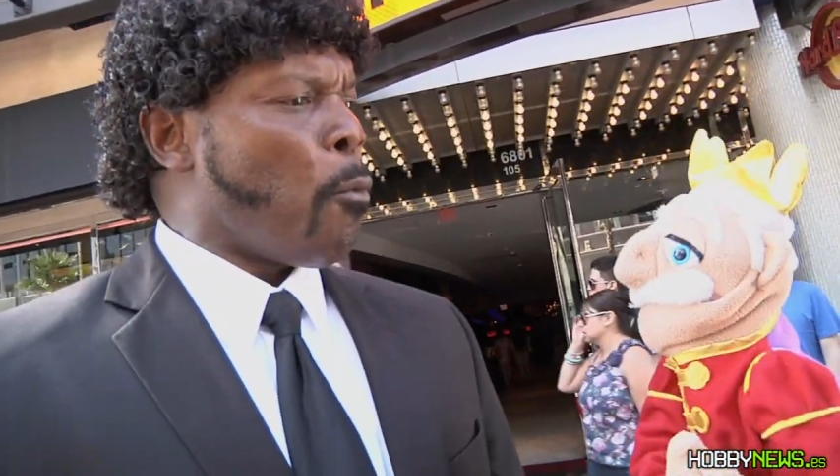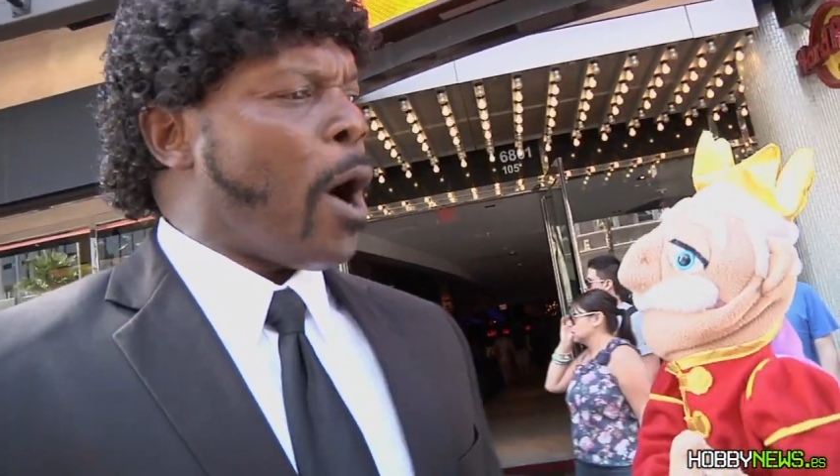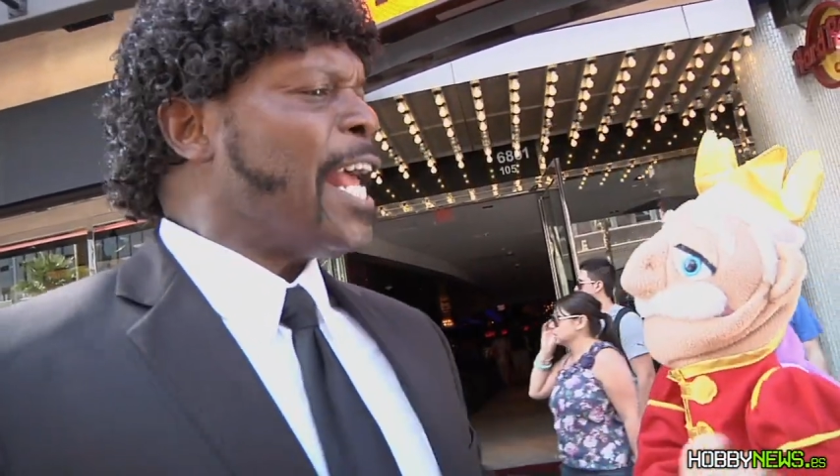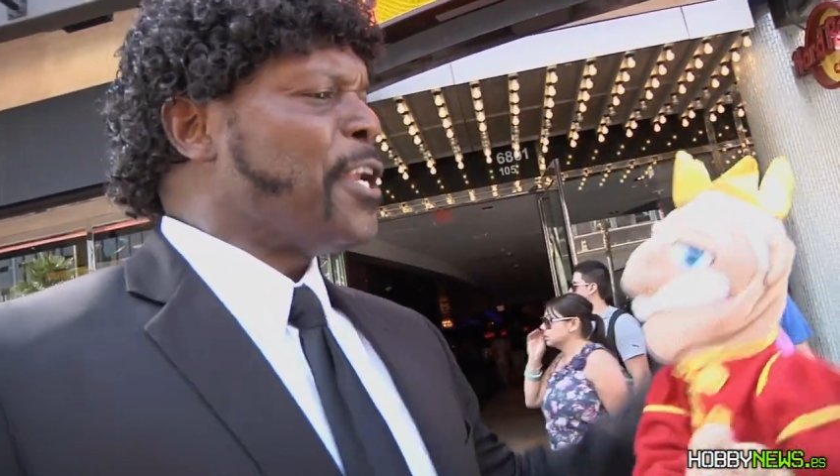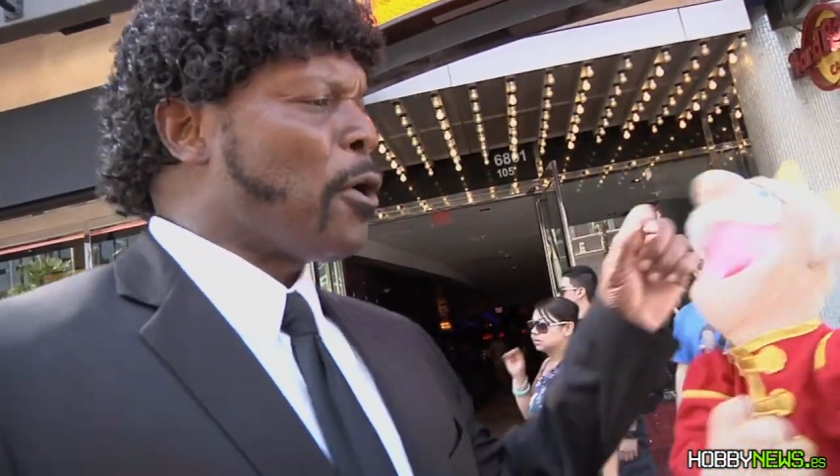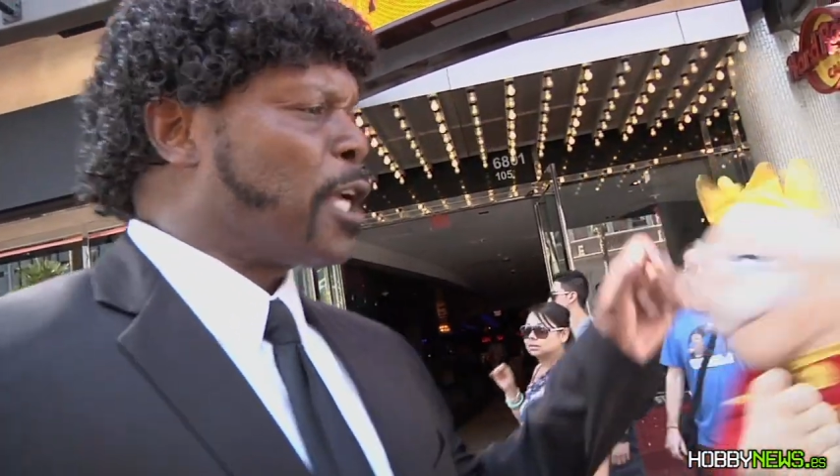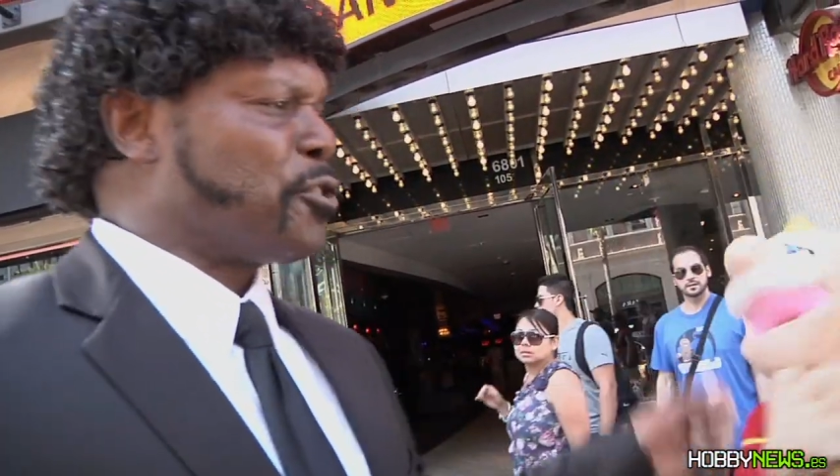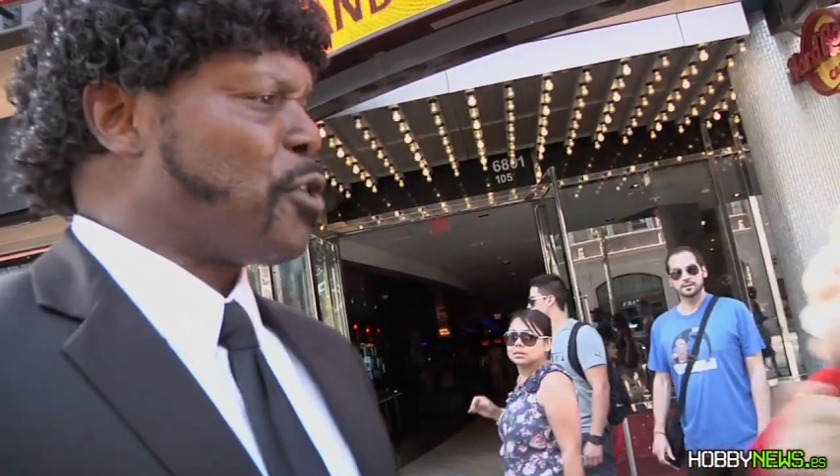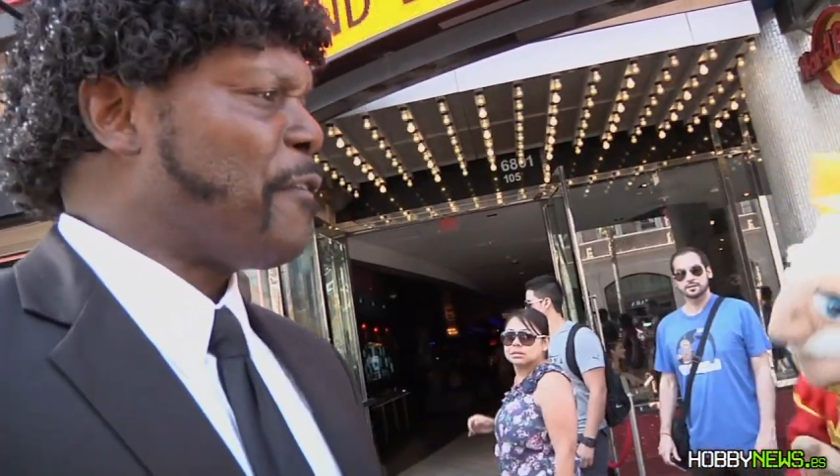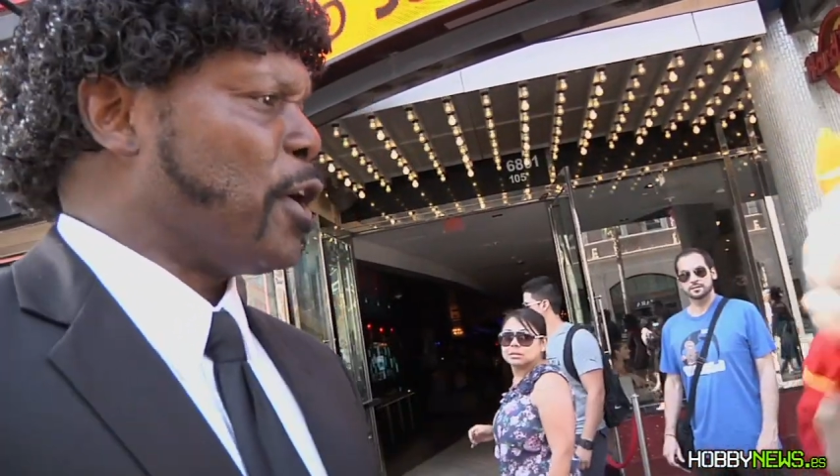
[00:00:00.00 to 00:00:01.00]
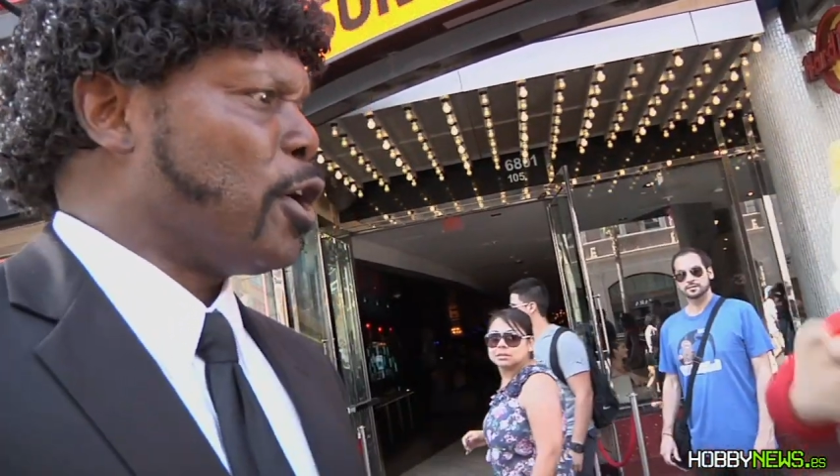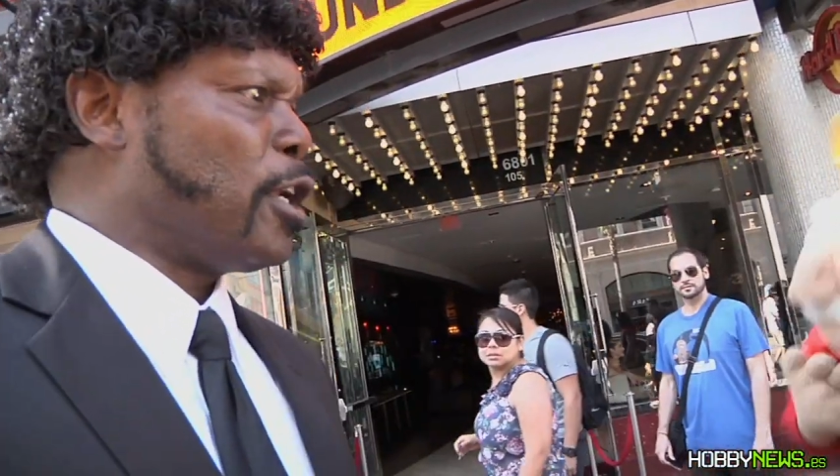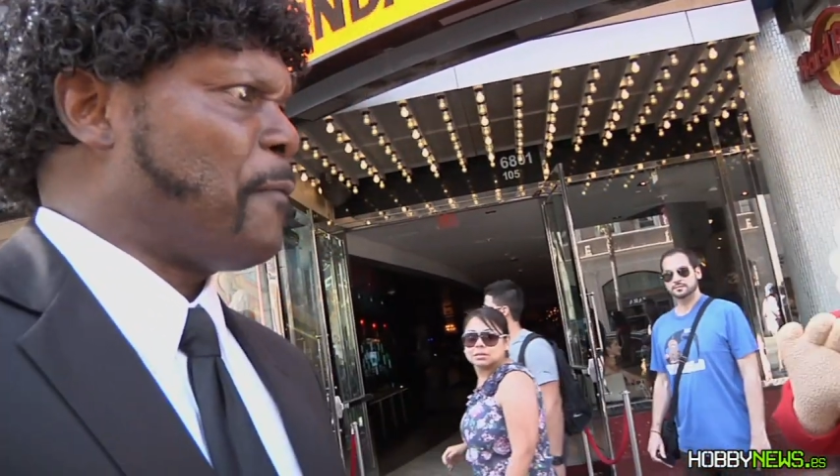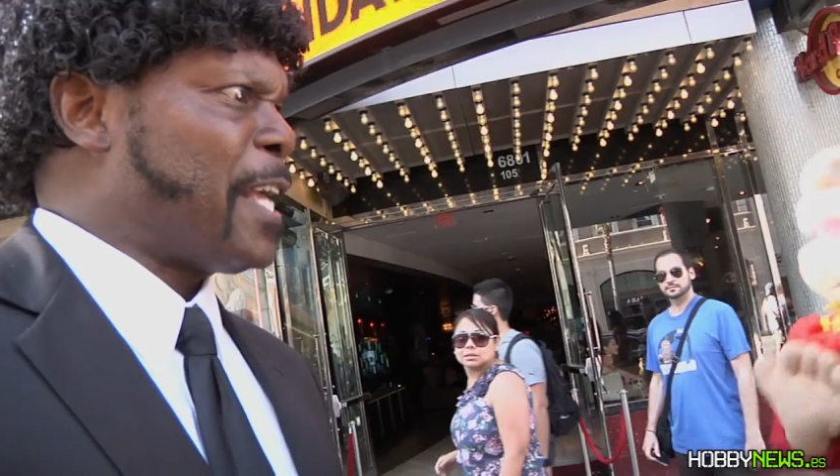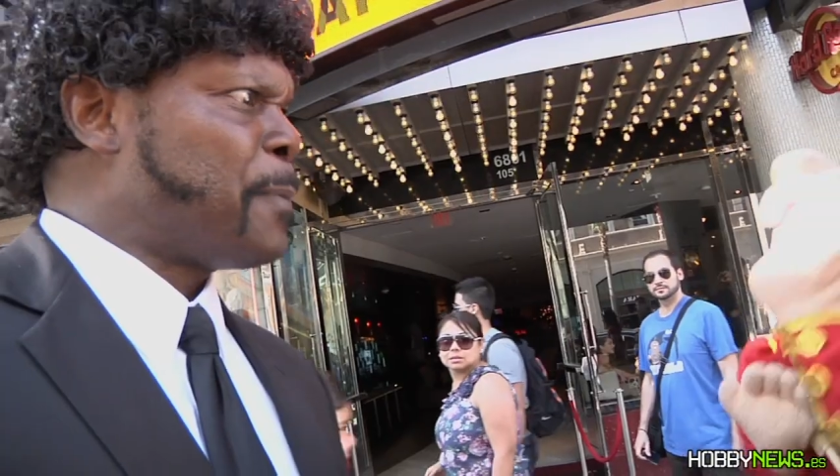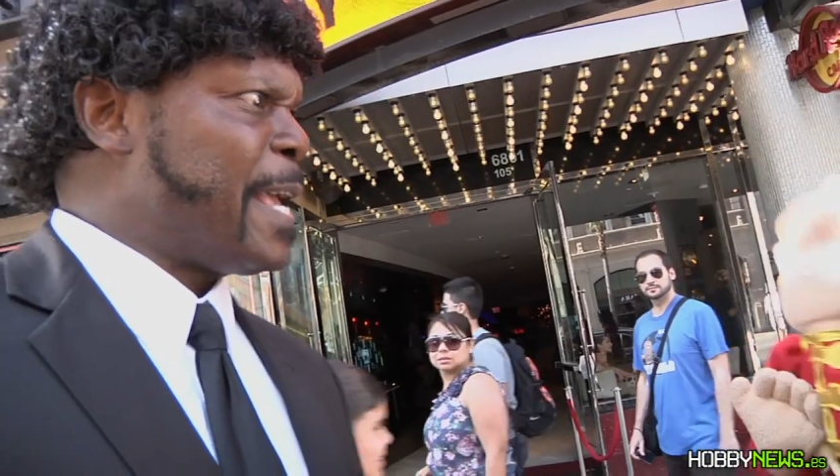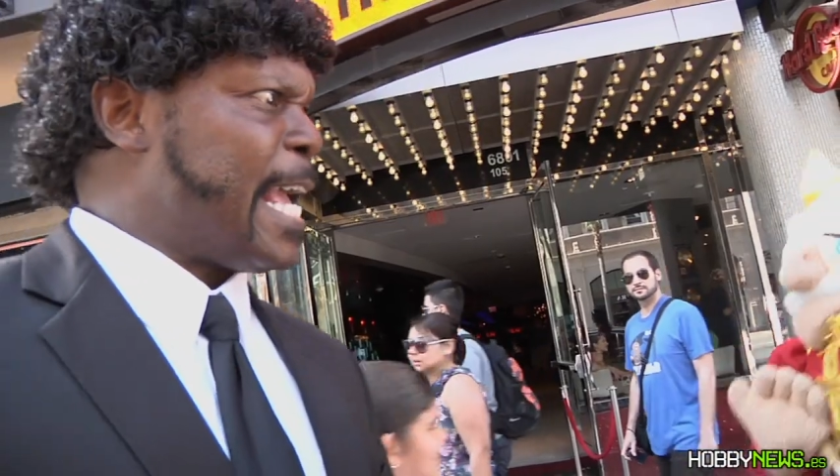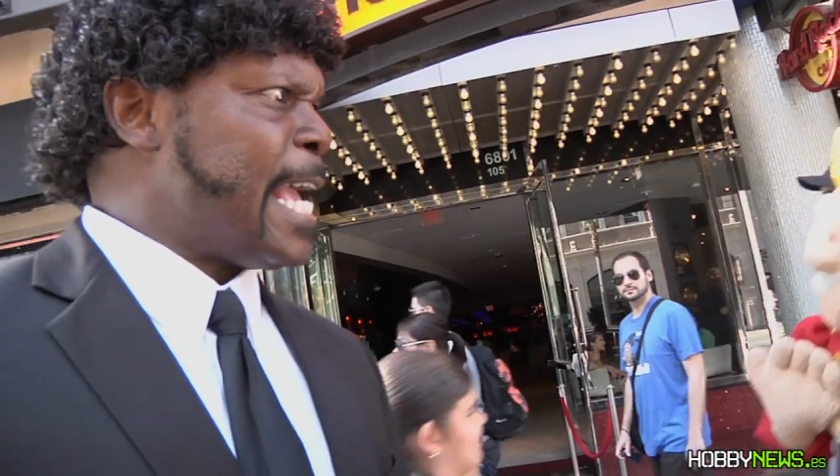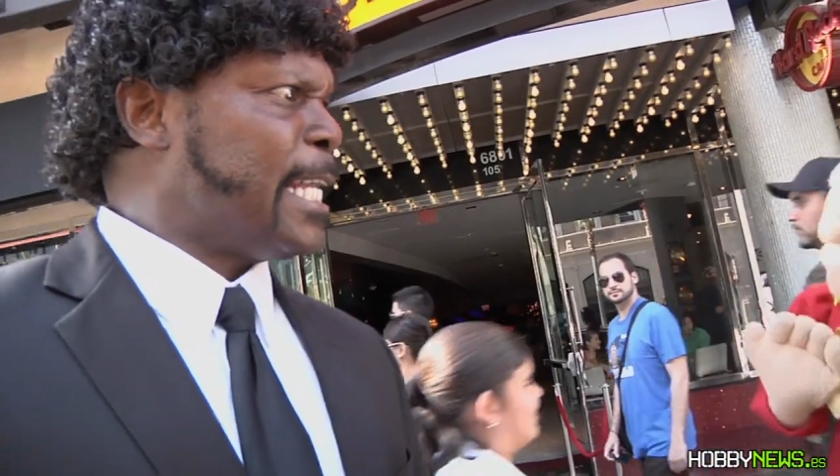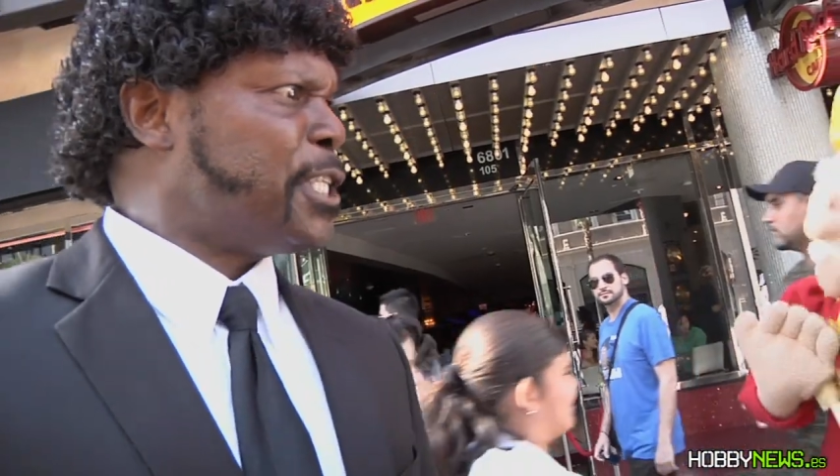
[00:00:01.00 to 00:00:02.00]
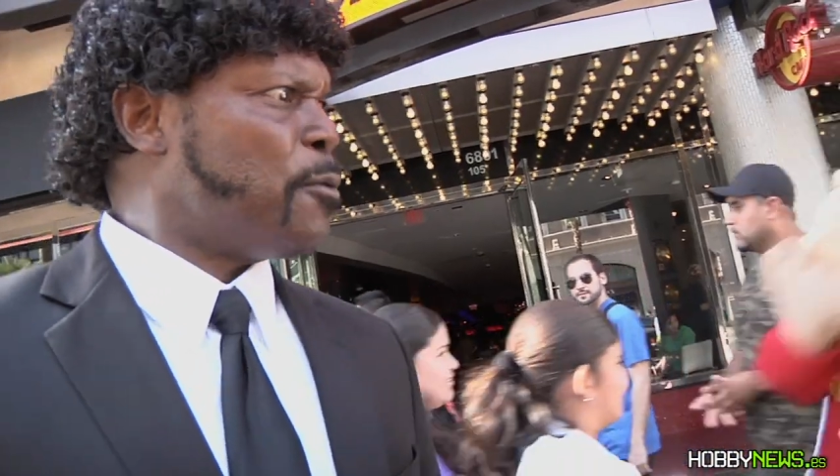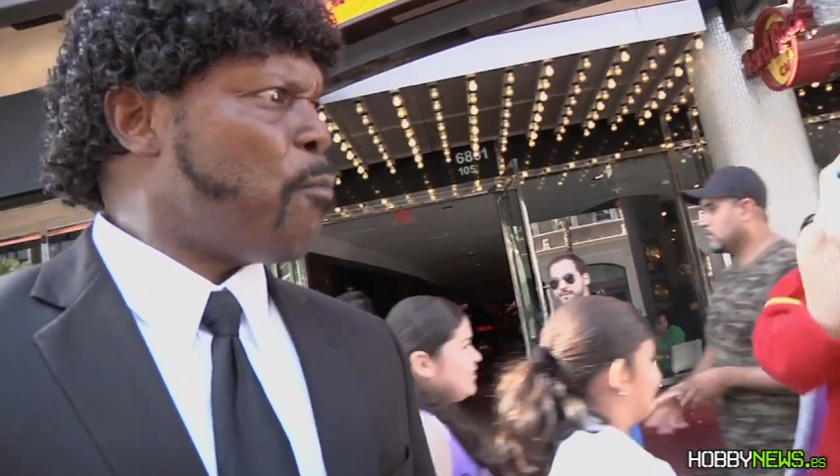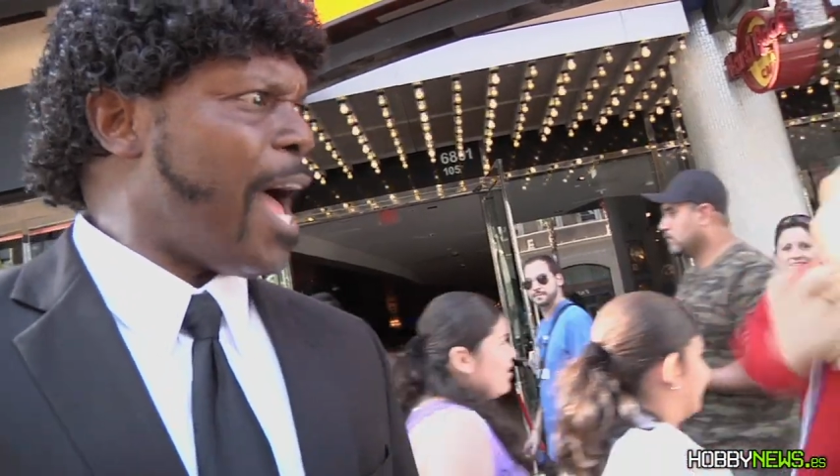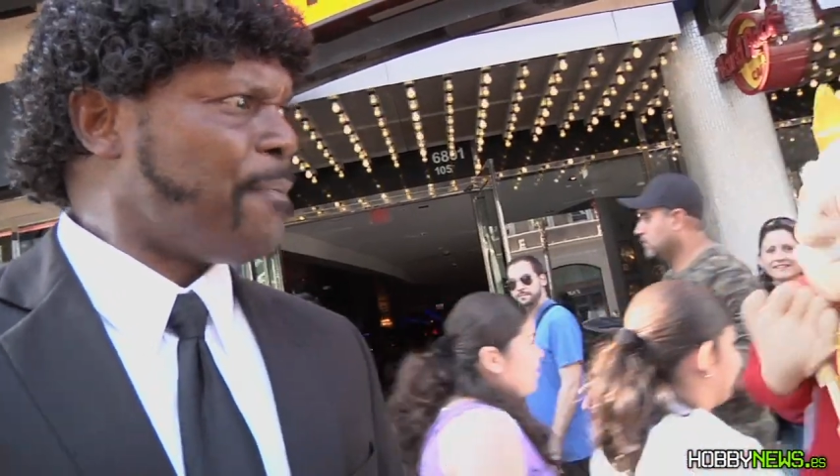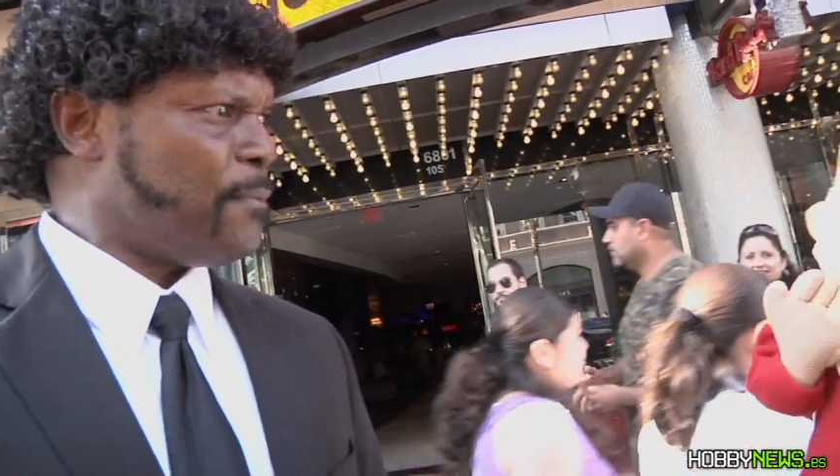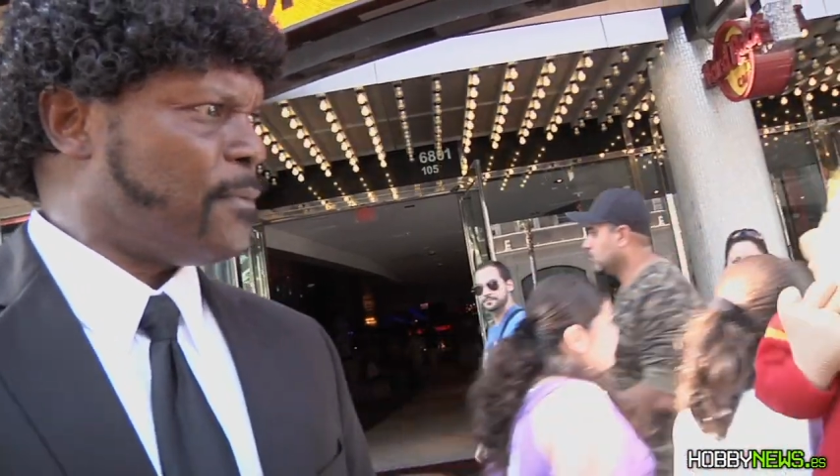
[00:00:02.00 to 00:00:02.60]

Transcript: What ain't no country I ever heard of? They speak English and what?